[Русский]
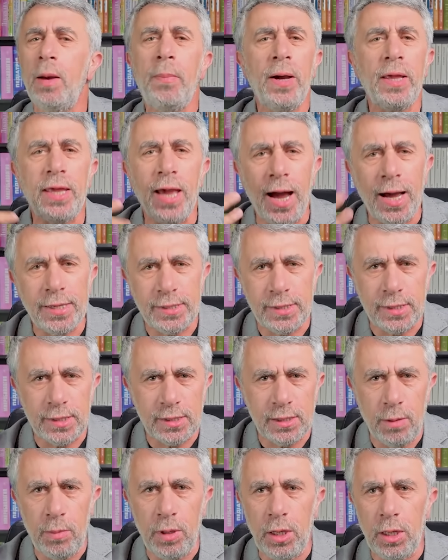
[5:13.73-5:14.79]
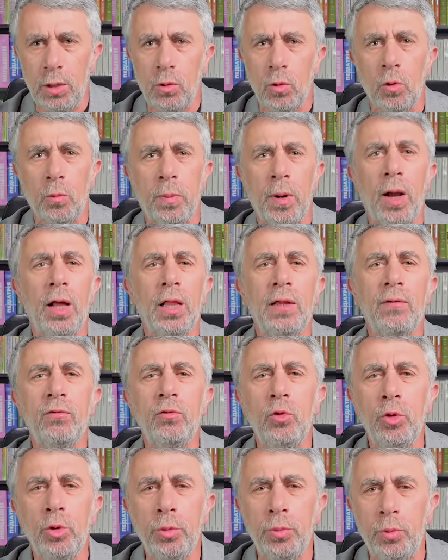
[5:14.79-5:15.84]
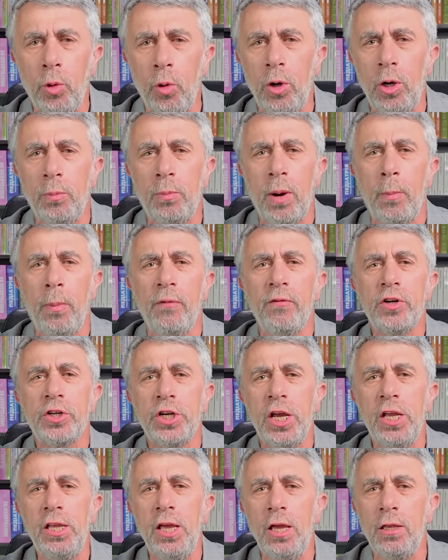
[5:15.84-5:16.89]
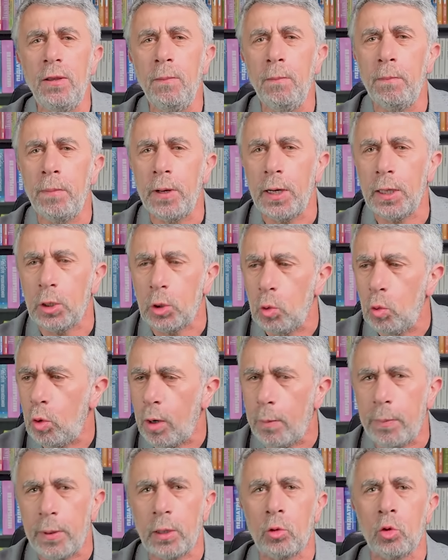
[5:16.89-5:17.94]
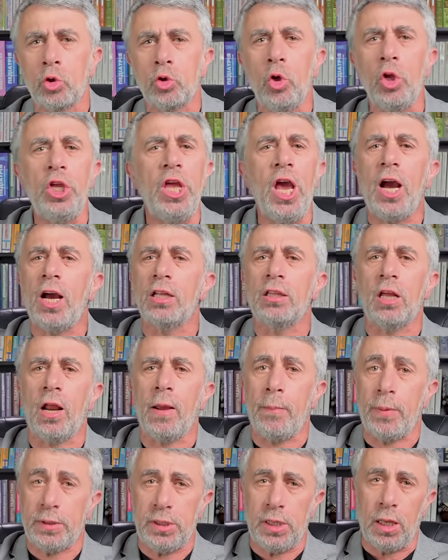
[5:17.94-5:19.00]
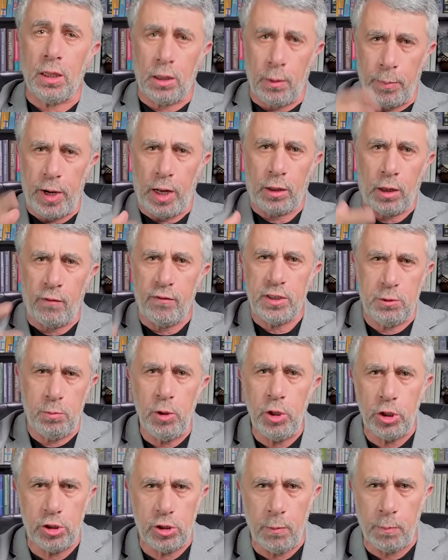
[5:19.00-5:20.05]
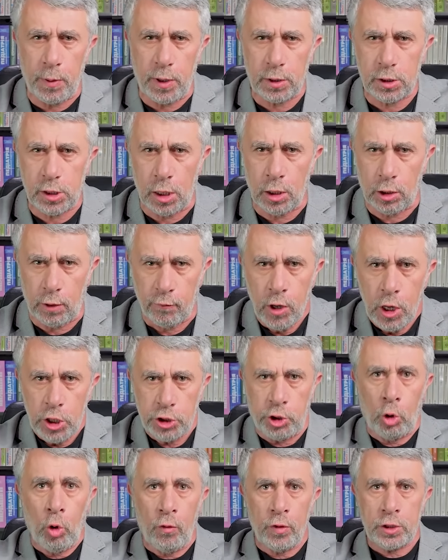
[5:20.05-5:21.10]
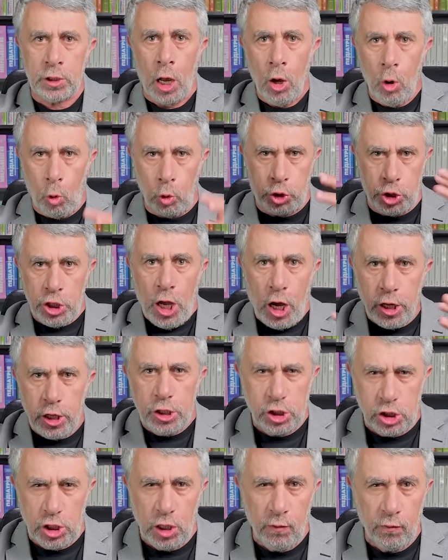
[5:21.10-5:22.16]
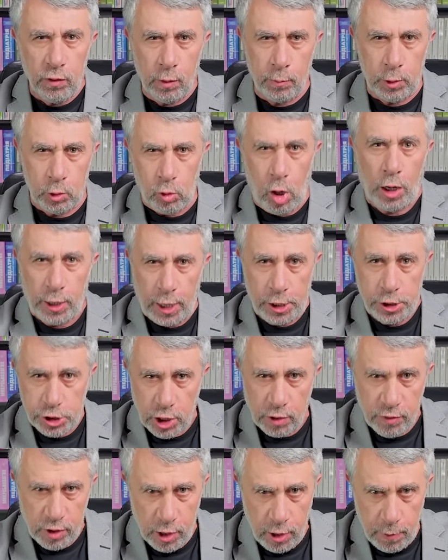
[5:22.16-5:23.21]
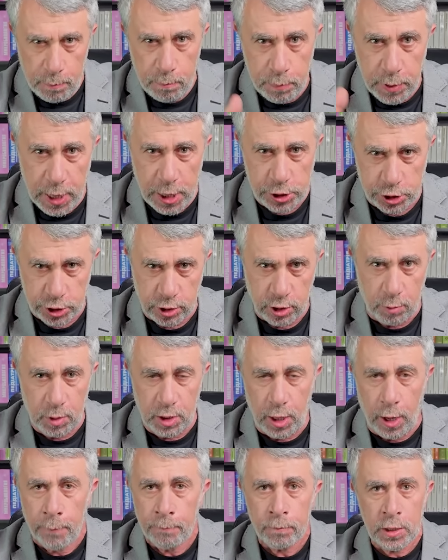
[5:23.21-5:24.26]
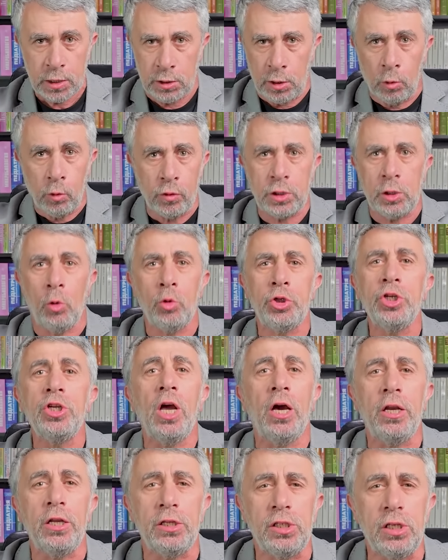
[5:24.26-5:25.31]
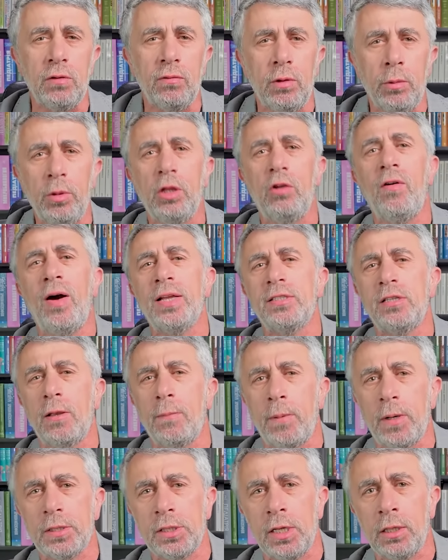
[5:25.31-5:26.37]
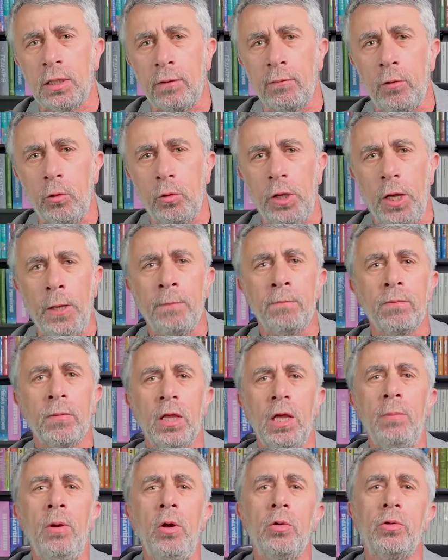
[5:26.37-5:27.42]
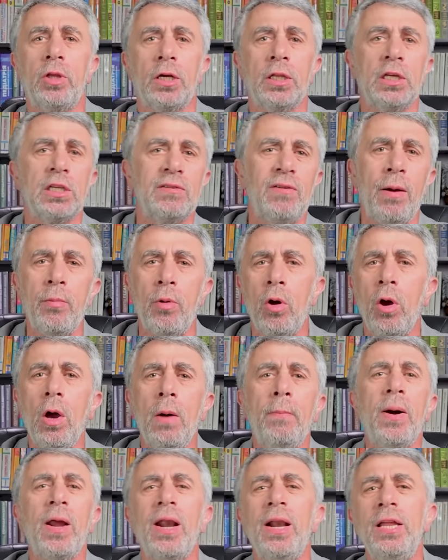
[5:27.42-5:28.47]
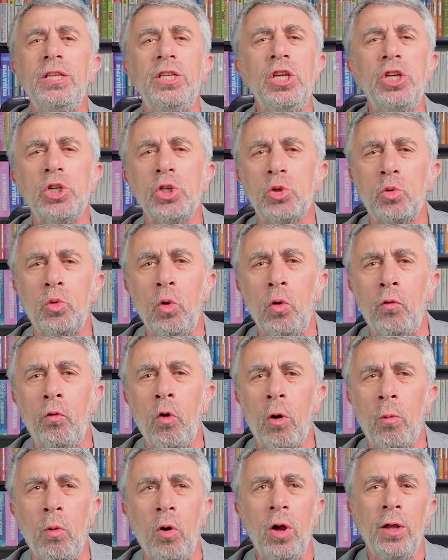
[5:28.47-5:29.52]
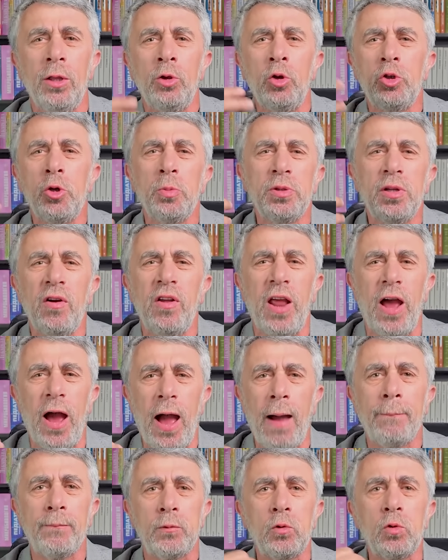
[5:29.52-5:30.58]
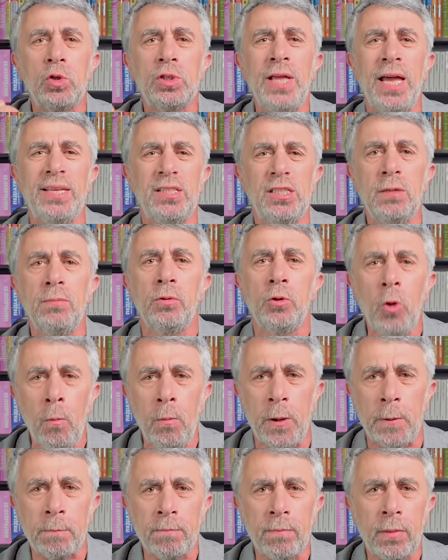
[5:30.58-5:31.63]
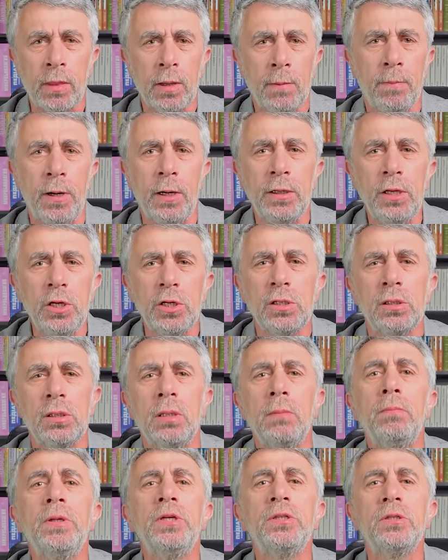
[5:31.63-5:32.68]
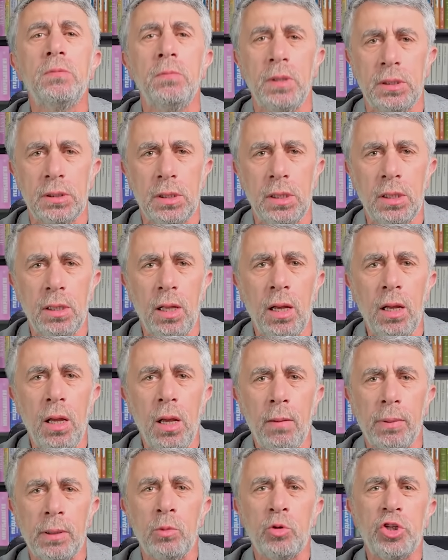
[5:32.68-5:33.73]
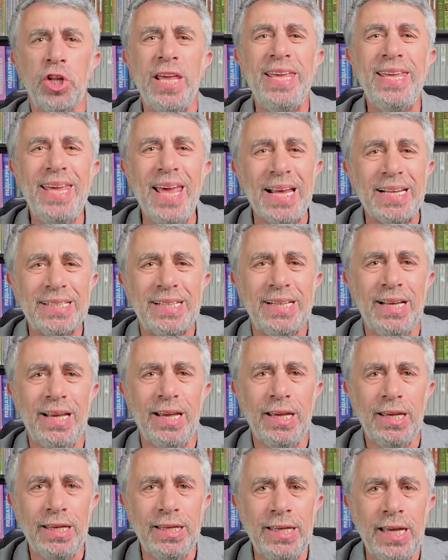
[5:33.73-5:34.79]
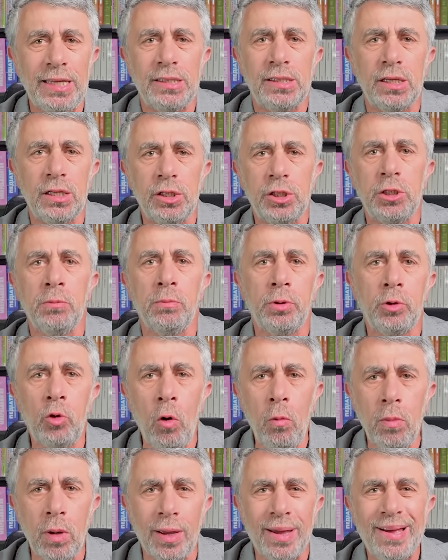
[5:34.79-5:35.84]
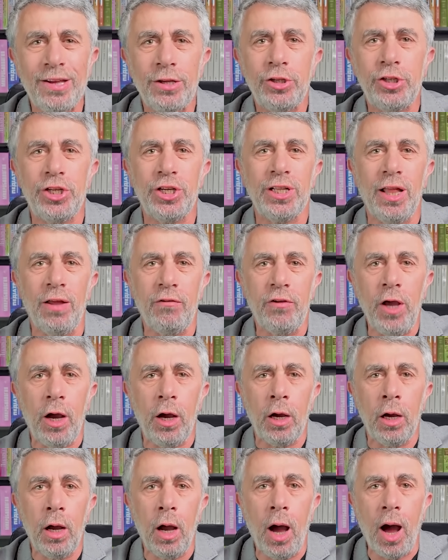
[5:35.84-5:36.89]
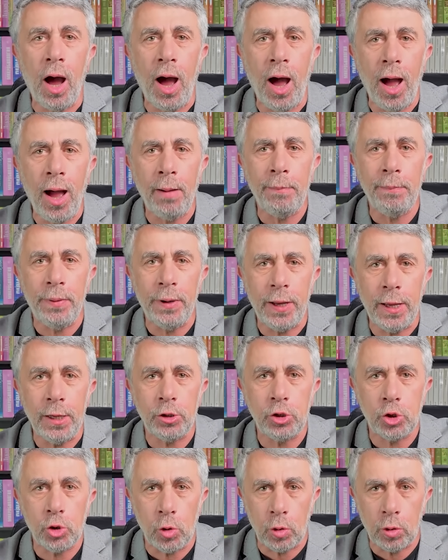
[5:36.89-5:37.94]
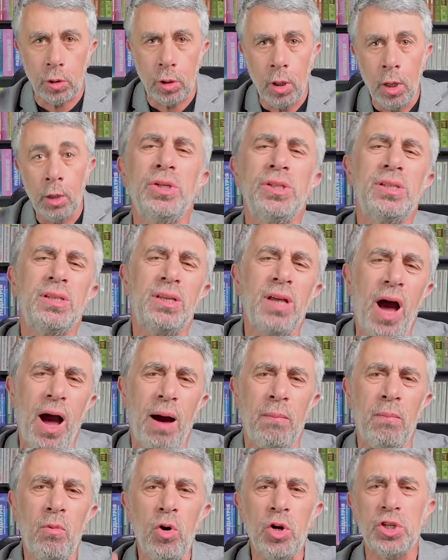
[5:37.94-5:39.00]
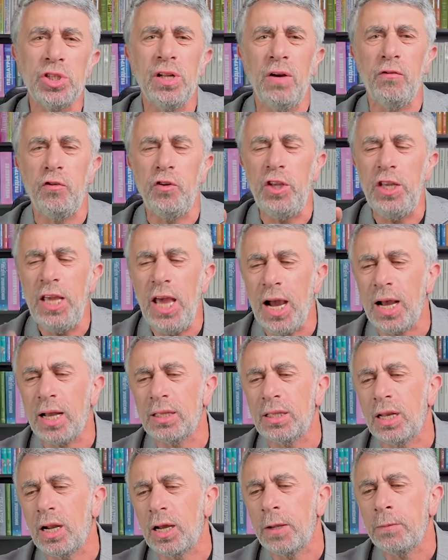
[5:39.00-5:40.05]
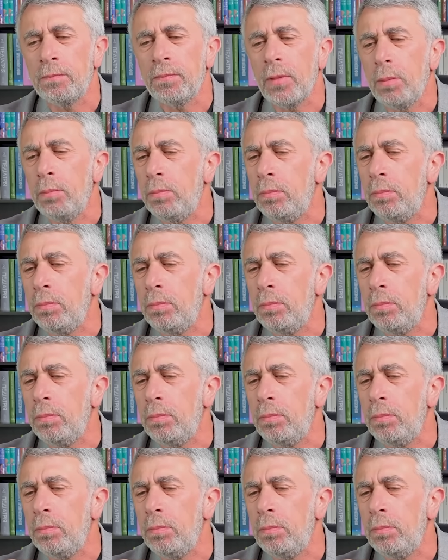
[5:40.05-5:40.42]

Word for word: водобоязнь знаменитую, про головную боль, про повышение температуры, про то, что некоторые пациенты, порядка 80%, становятся очень агрессивными, ну, как раньше говорили, бешеными, да, становятся очень агрессивными. 20% людей имеют так называемую паралитическую форму. Ну, собственно говоря, обсуждать симптомы практически бессмысленно. Потому что если есть симптомы, человек – обречен. То есть, да, можно в некоторых